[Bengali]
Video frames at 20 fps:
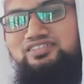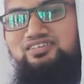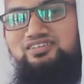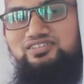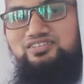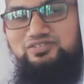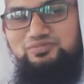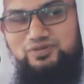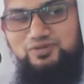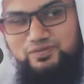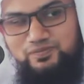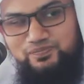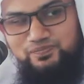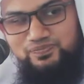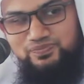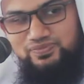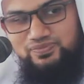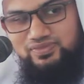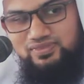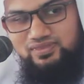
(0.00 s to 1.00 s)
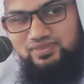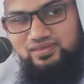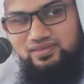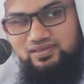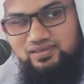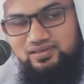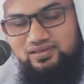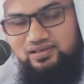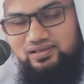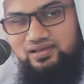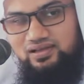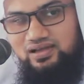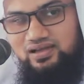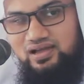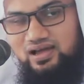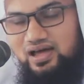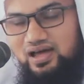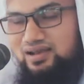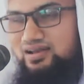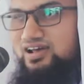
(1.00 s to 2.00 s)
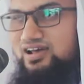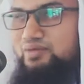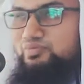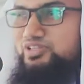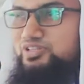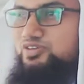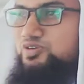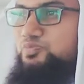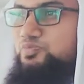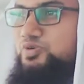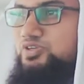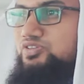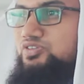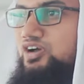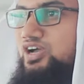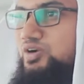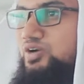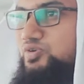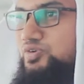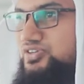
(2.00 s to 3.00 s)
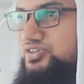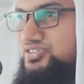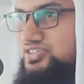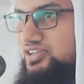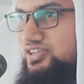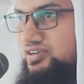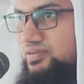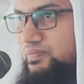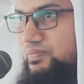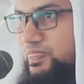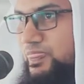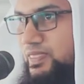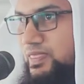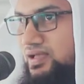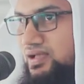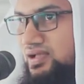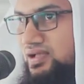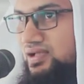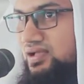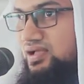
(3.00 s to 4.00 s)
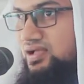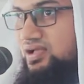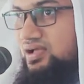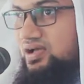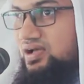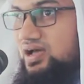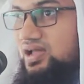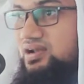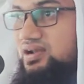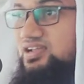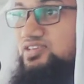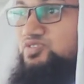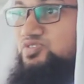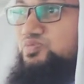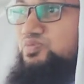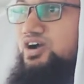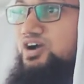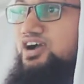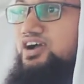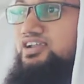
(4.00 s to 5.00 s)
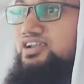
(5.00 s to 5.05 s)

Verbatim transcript: দিয়ে দিই আল্লাহ আমাদের উপর দয়া করেছেন আল্লাহ সুবাহ